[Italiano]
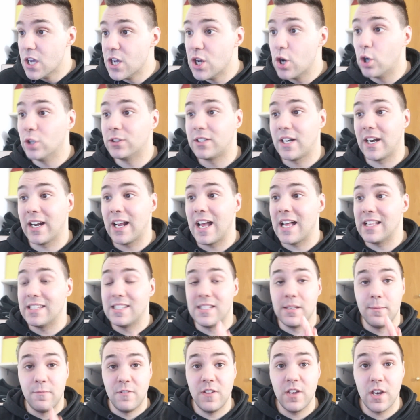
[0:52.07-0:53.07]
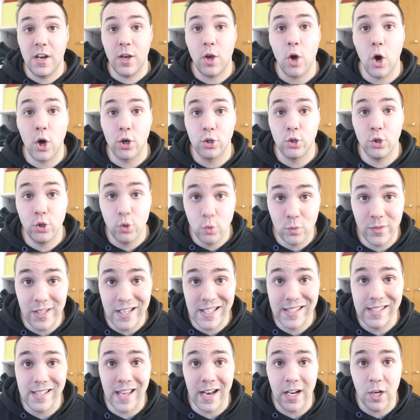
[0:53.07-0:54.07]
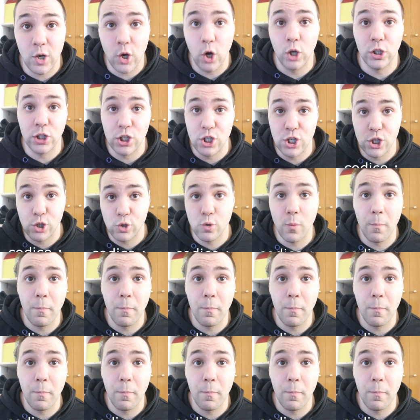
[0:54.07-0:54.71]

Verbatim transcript: Inoltre ragazzi vi ricordo di utilizzare il codice